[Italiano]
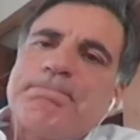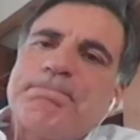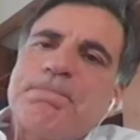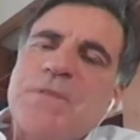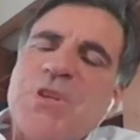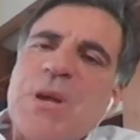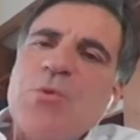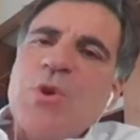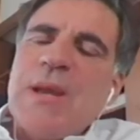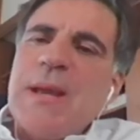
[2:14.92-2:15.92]

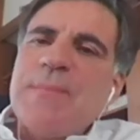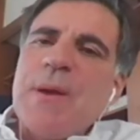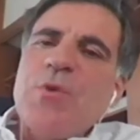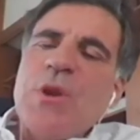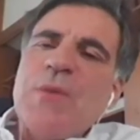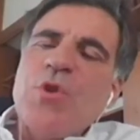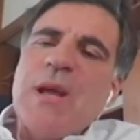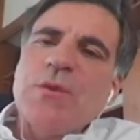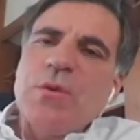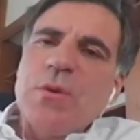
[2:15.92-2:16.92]
Diciamo che abbiamo
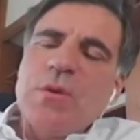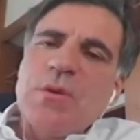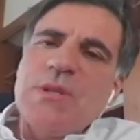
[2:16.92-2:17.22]
lavorato